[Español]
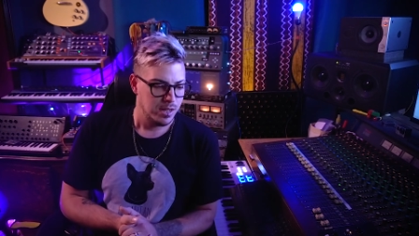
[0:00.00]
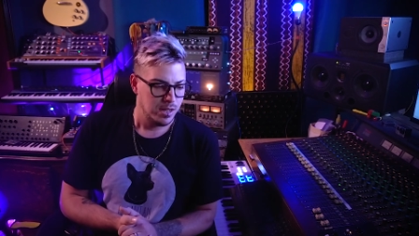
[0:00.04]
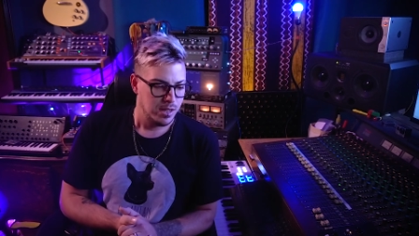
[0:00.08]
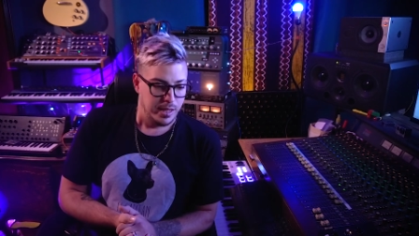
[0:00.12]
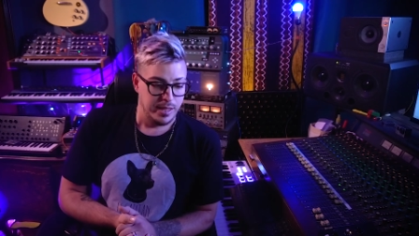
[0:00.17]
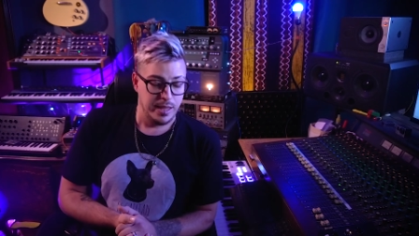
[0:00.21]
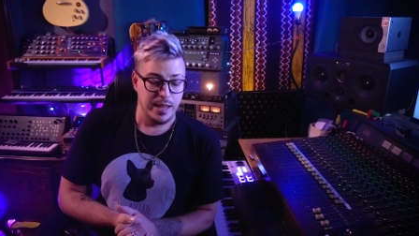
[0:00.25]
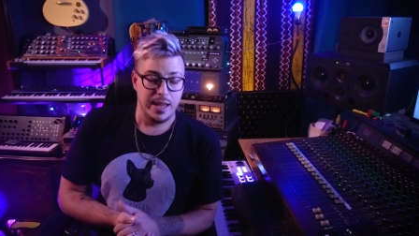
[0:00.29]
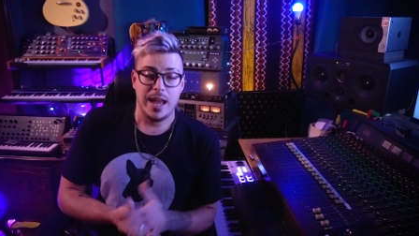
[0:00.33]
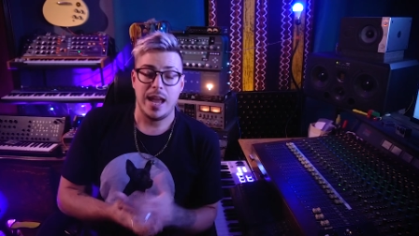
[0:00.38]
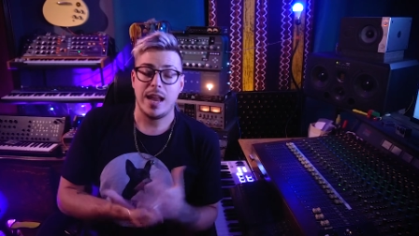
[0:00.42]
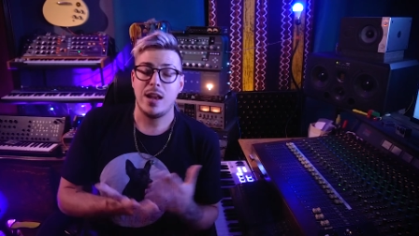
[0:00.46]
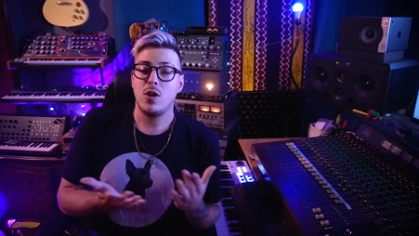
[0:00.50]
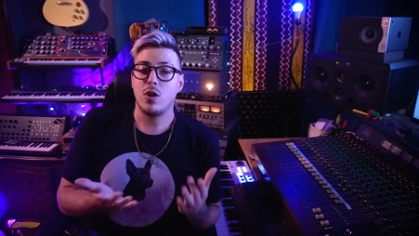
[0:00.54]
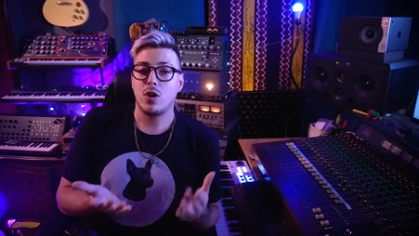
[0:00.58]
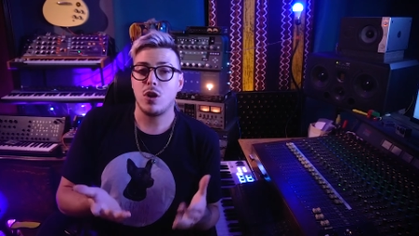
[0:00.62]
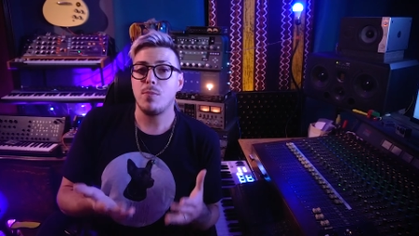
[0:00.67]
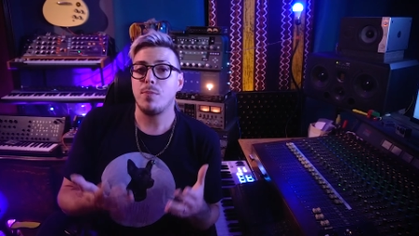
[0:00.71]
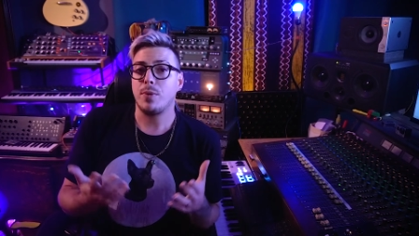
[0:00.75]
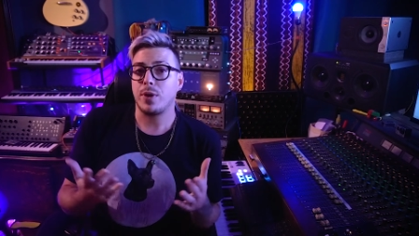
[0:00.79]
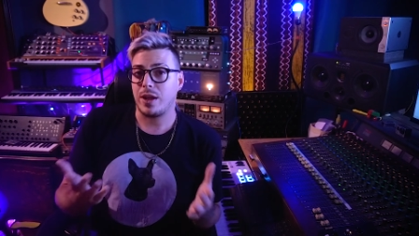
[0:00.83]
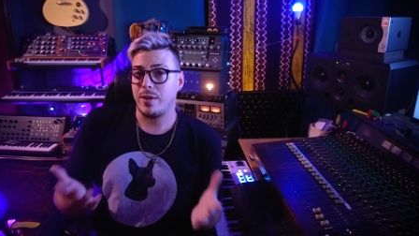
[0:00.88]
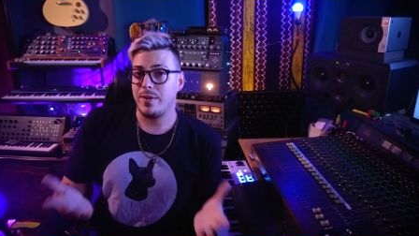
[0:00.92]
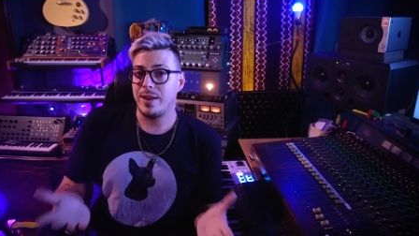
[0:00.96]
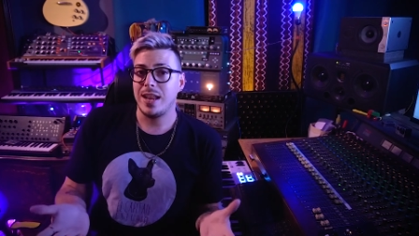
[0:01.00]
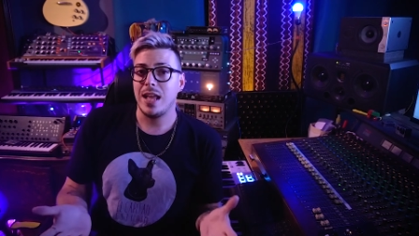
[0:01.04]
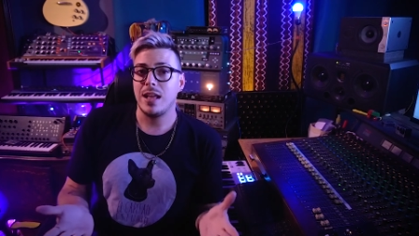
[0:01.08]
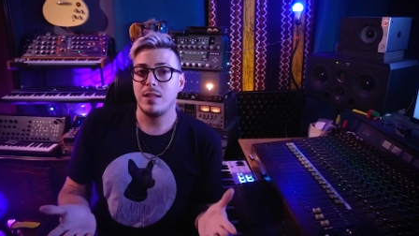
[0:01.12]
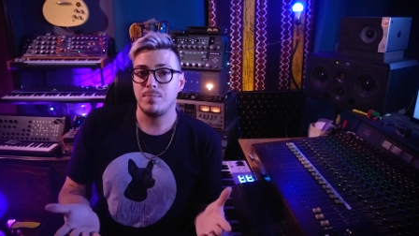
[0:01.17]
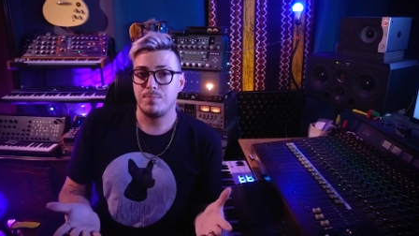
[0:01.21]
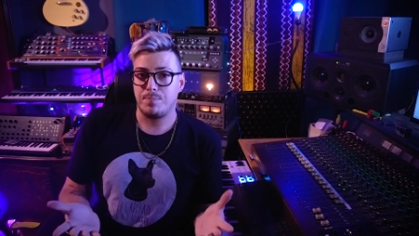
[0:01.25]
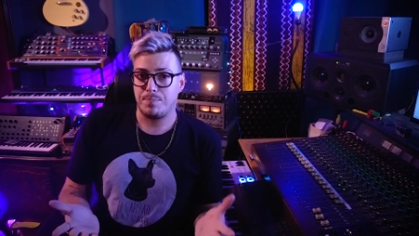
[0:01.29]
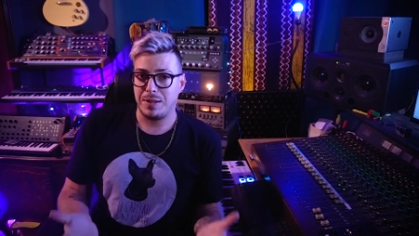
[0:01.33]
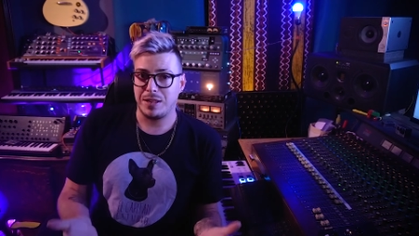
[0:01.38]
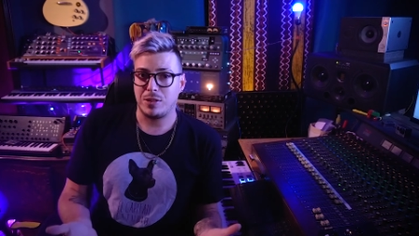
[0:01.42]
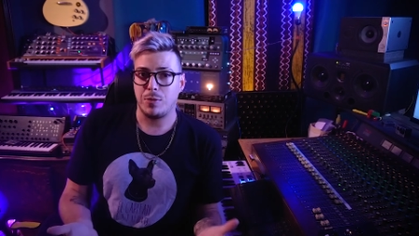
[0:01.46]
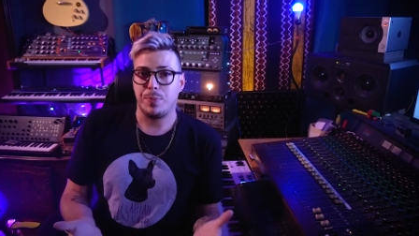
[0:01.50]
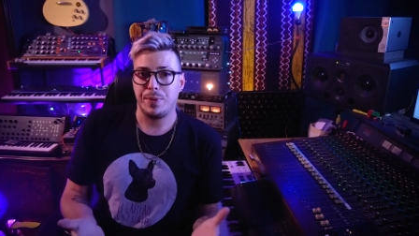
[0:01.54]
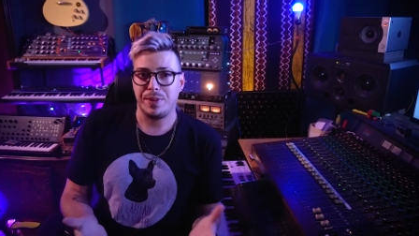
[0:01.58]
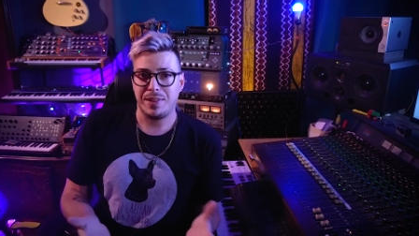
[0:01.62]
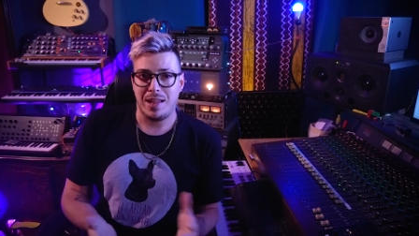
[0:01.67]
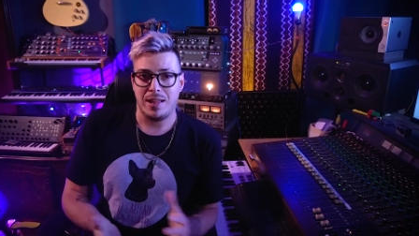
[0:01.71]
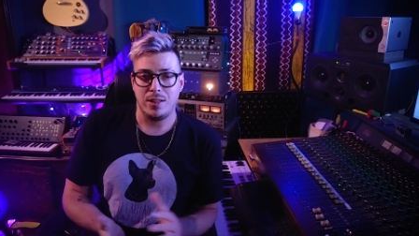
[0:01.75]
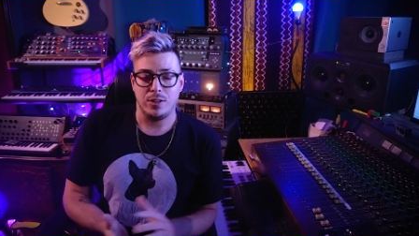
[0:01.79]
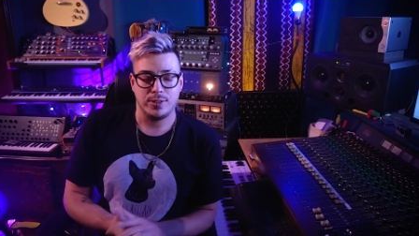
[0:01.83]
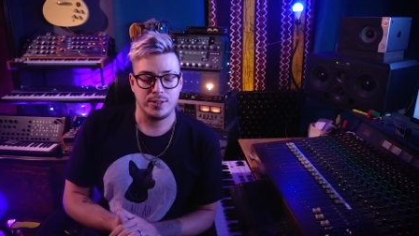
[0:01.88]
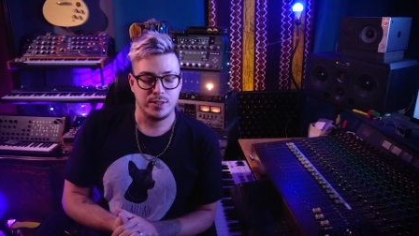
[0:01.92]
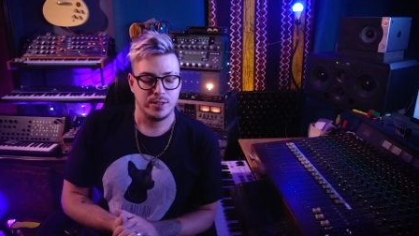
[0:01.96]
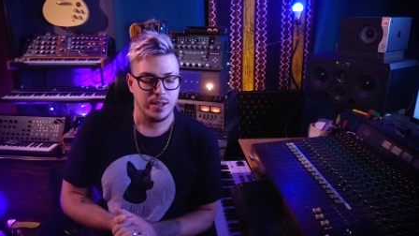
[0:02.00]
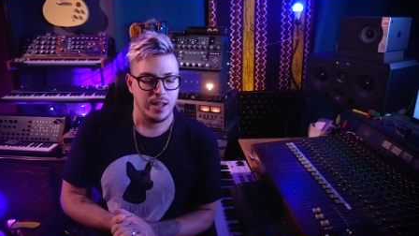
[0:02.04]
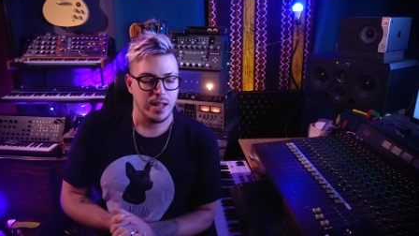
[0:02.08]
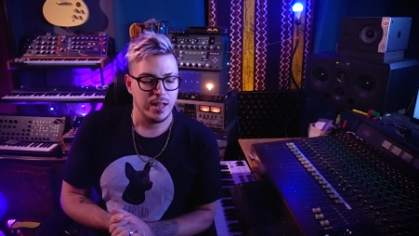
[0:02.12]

Y es loco porque venían pesos pesados.